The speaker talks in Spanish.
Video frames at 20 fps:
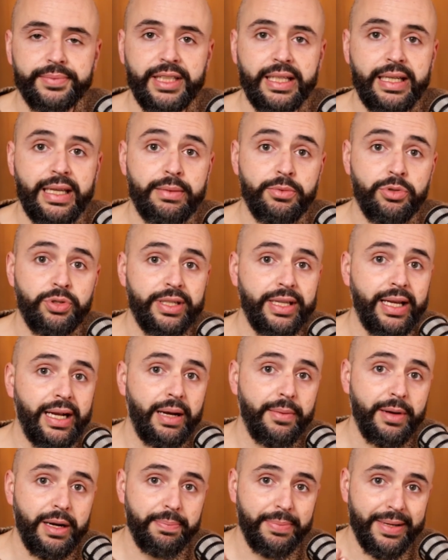teníamos que
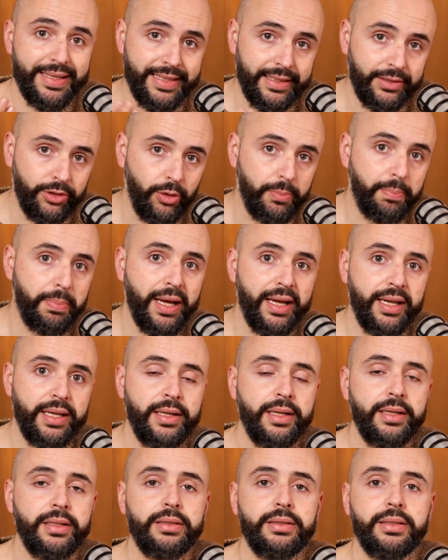acabar pasando
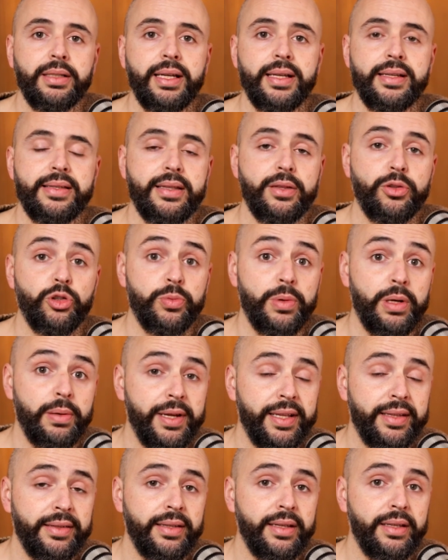página a este
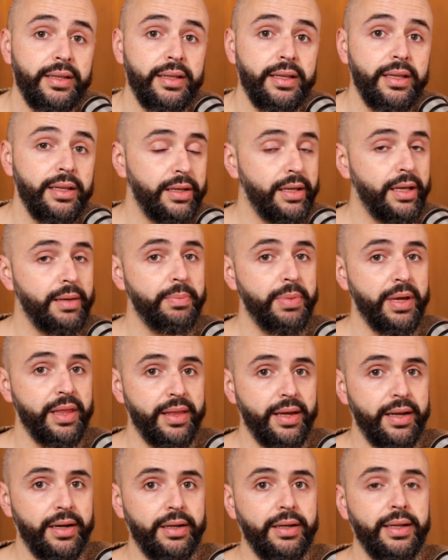2020 y
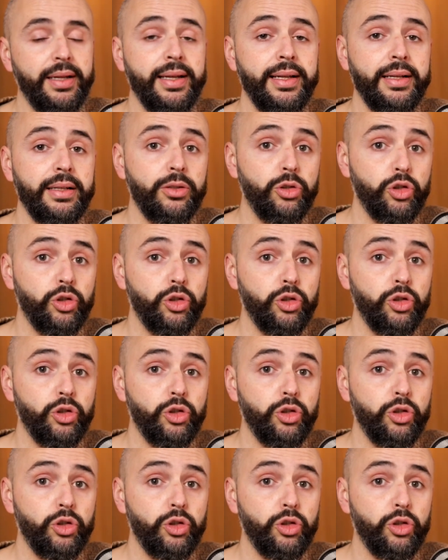empezar el